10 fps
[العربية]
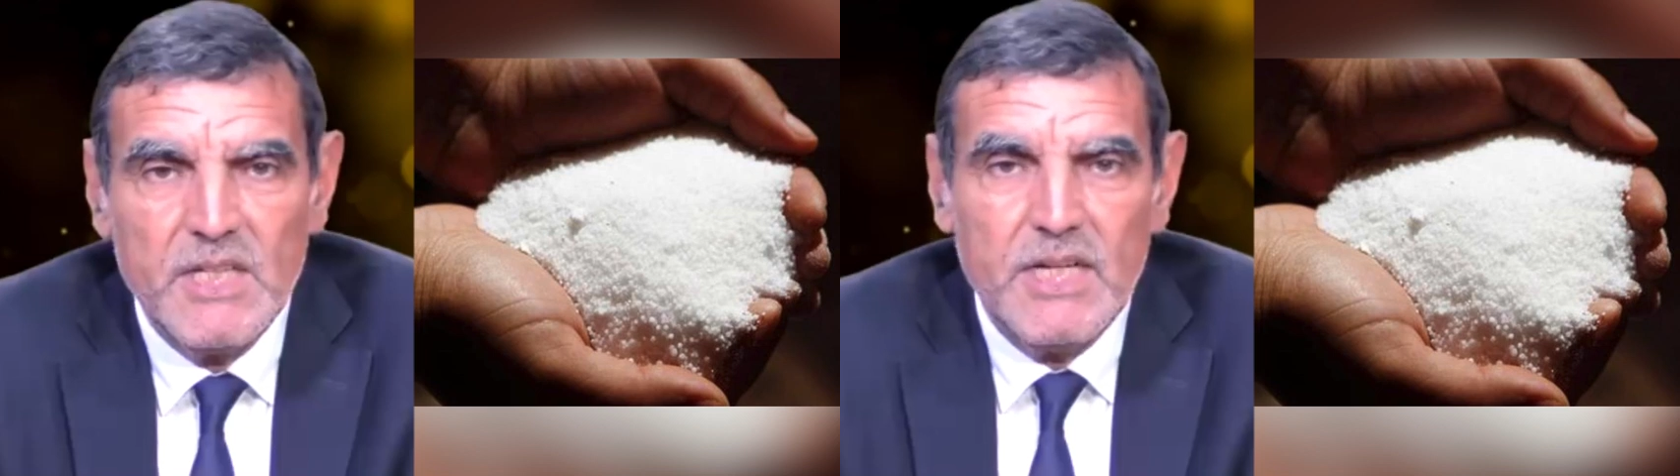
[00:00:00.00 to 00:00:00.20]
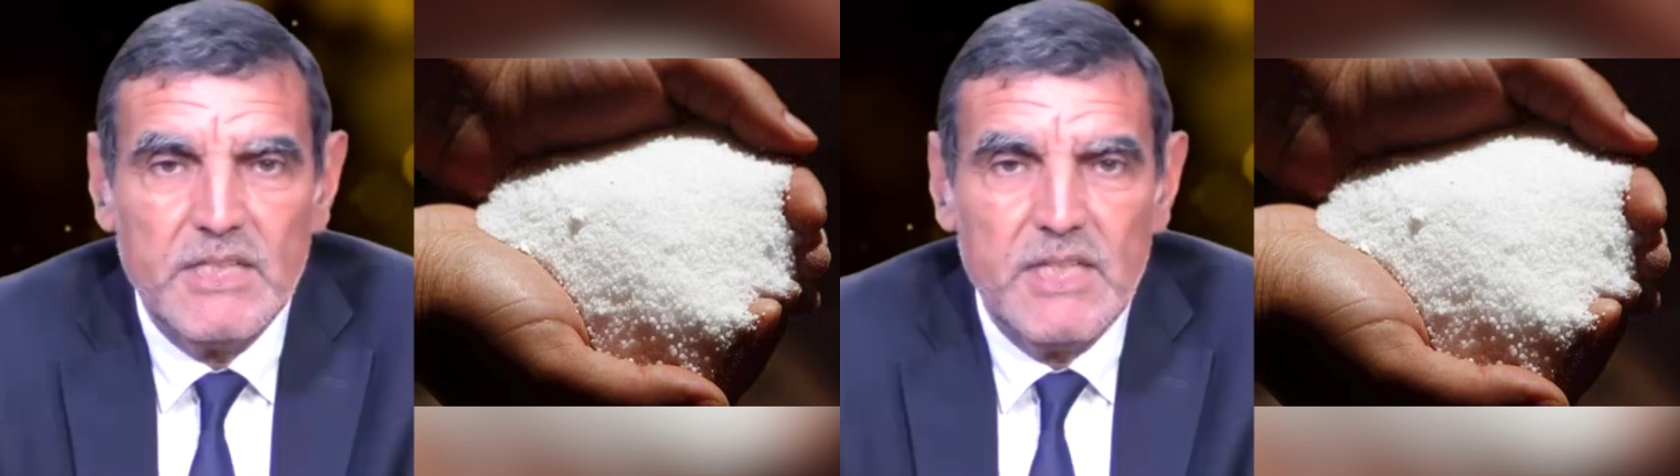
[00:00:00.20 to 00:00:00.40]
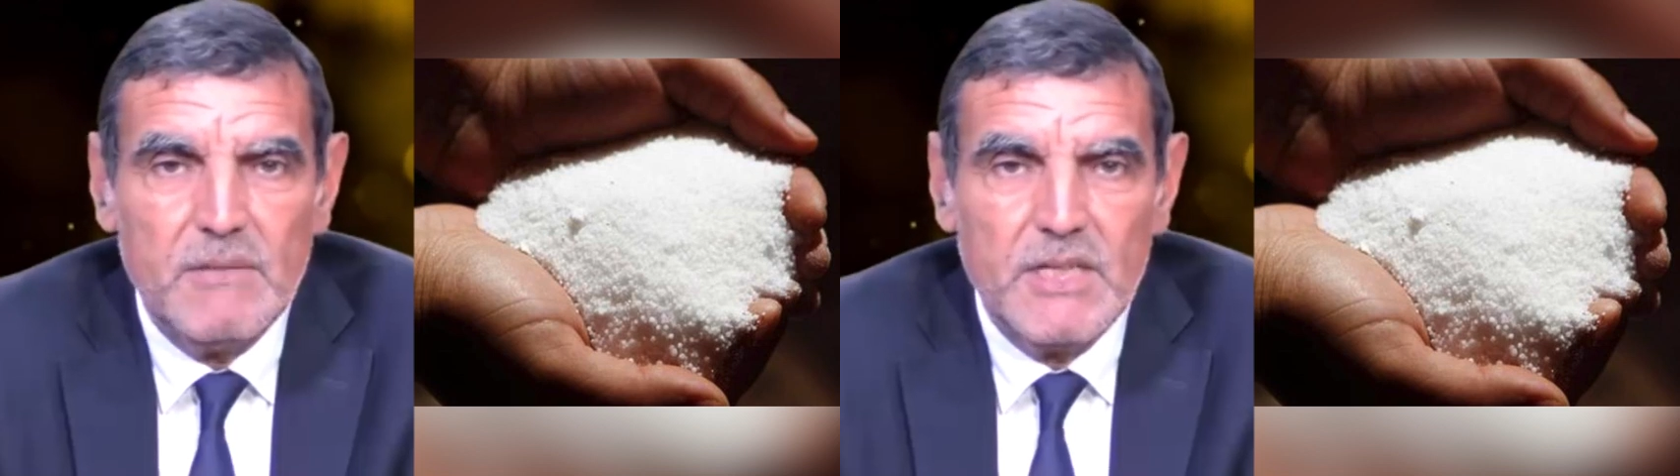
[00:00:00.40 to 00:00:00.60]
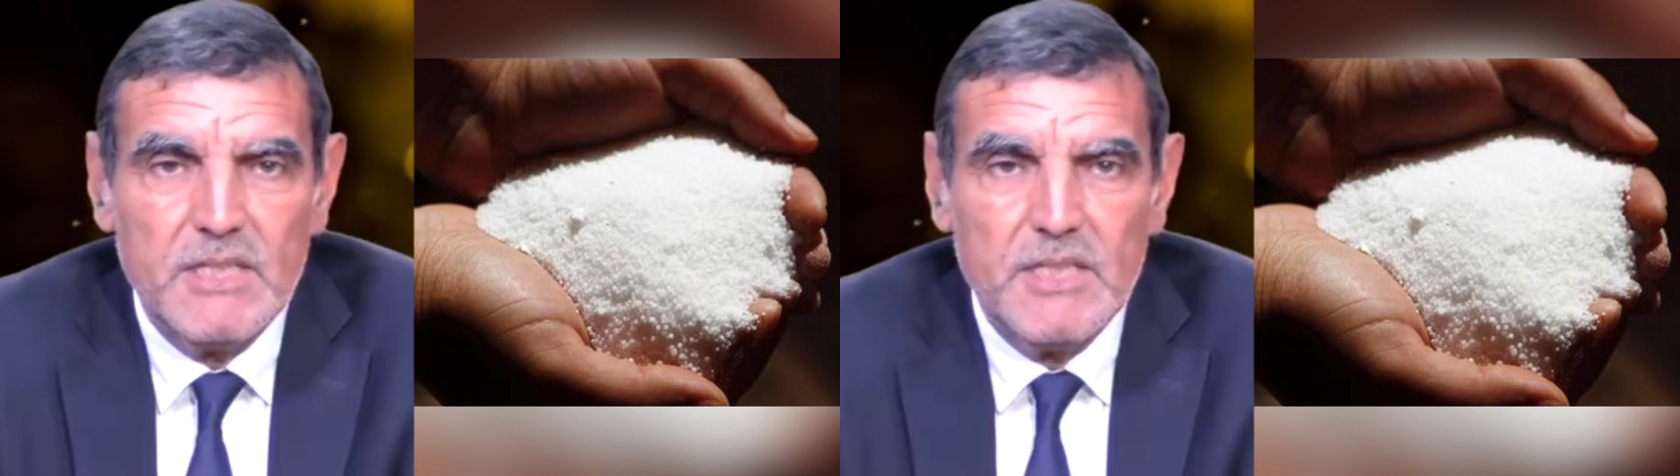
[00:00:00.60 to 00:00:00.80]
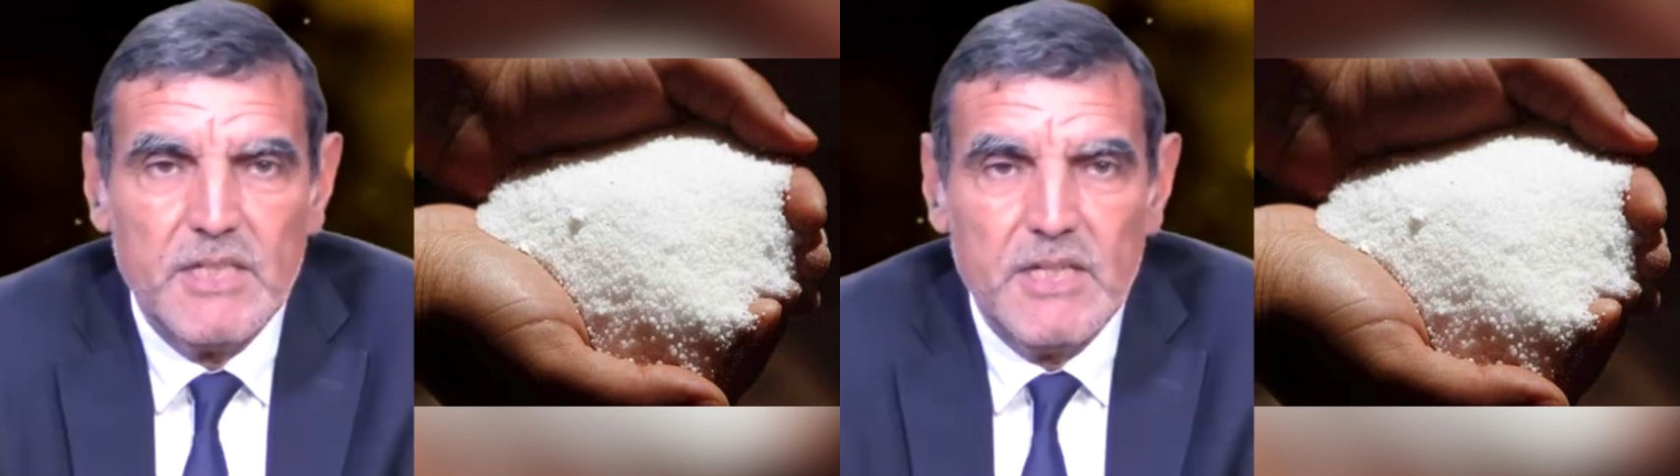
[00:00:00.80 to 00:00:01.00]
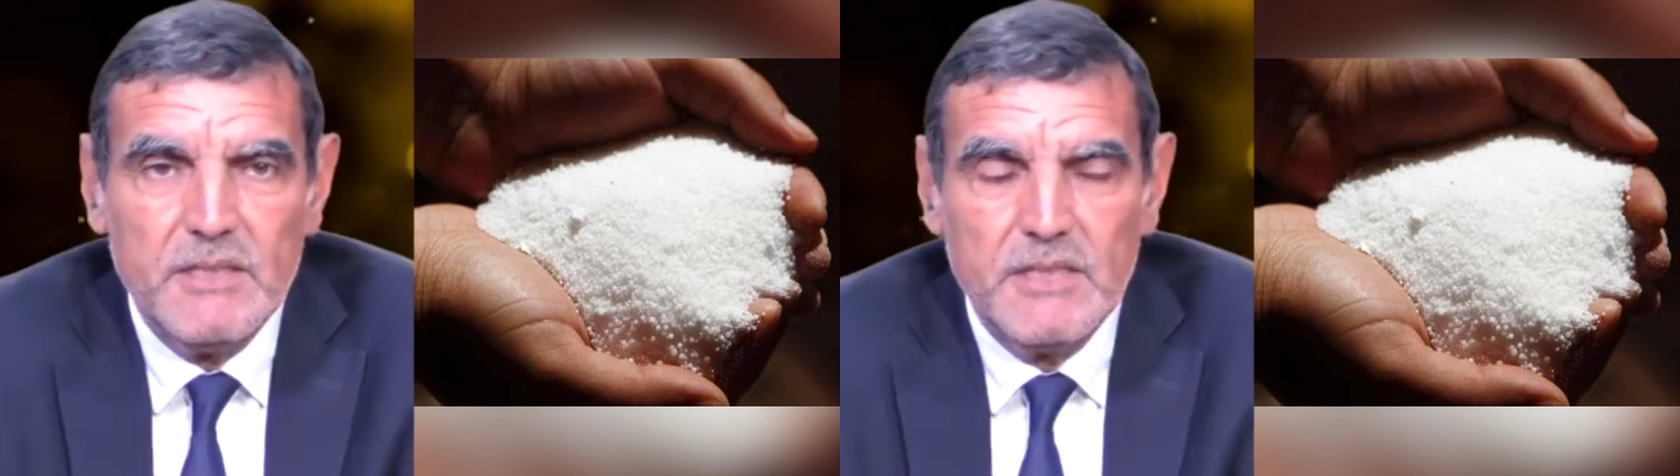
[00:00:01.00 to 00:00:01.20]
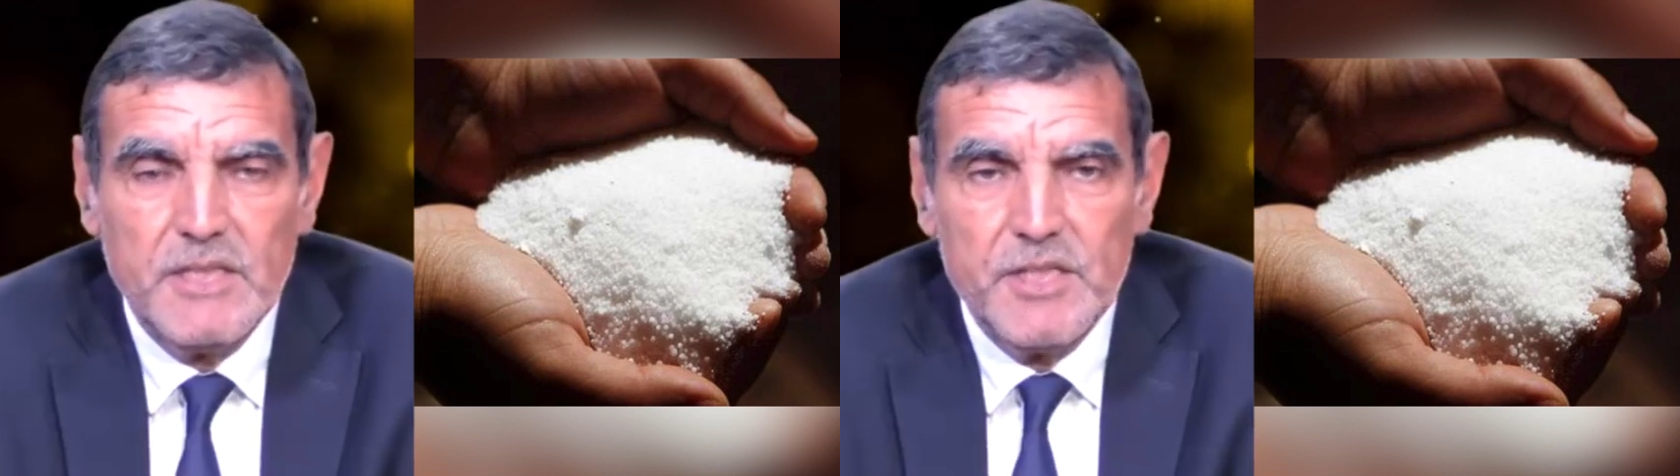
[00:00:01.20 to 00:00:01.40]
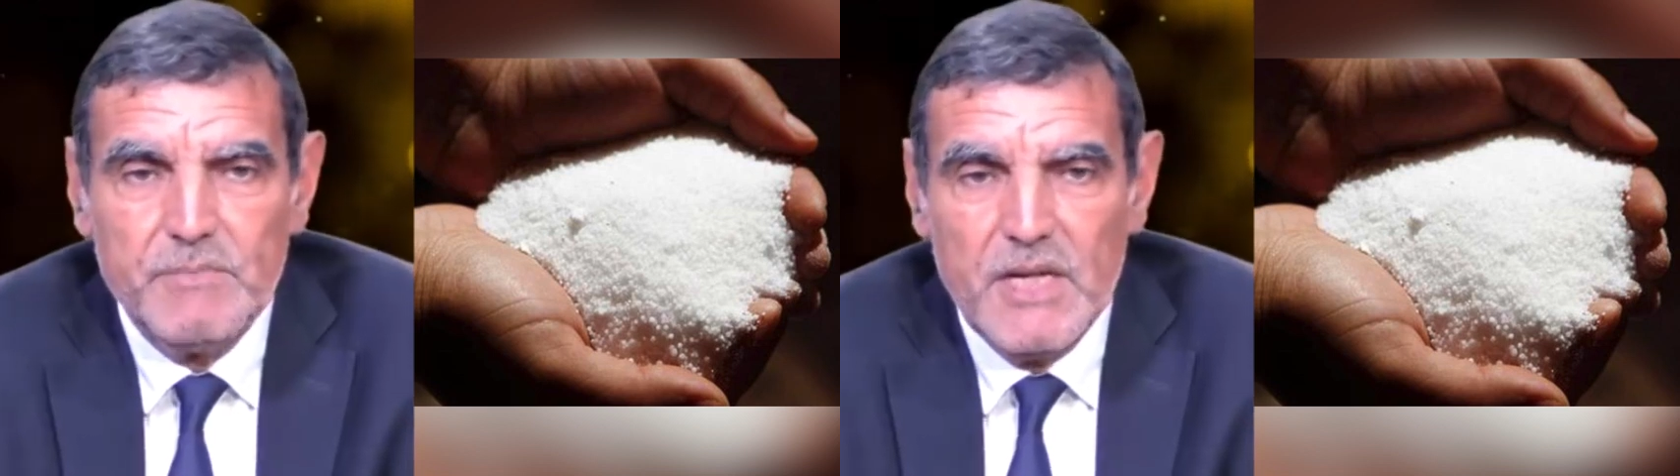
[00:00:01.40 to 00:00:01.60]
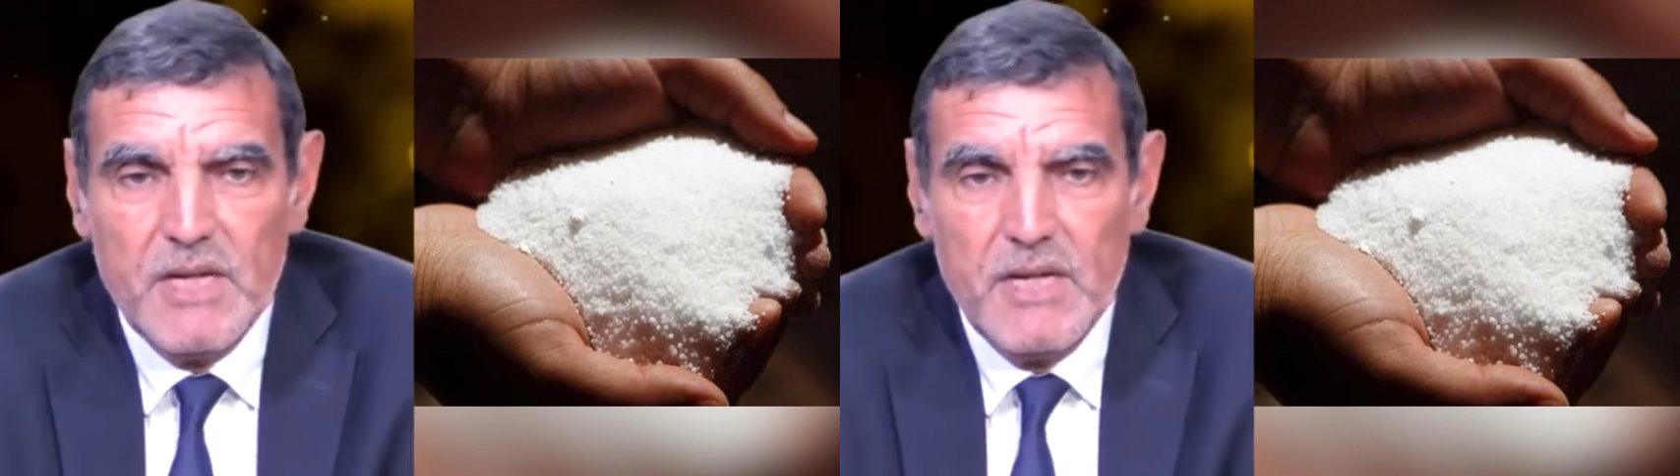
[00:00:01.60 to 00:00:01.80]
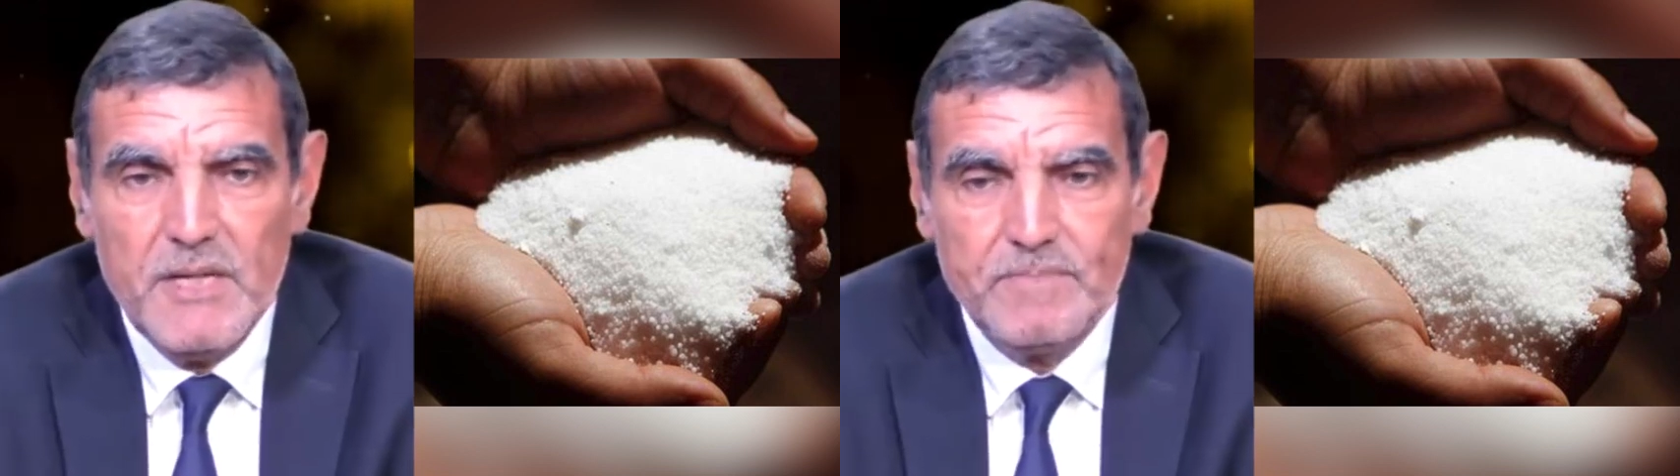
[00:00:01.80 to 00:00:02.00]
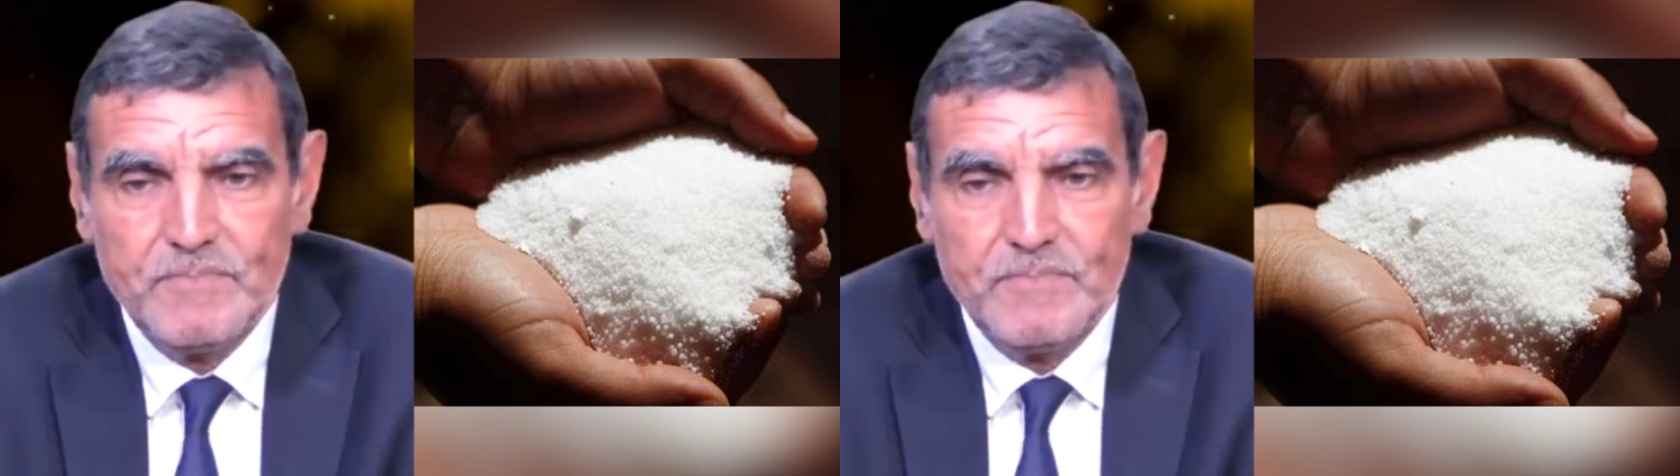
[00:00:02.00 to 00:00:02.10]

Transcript: هذه البكتيريا يجب ألا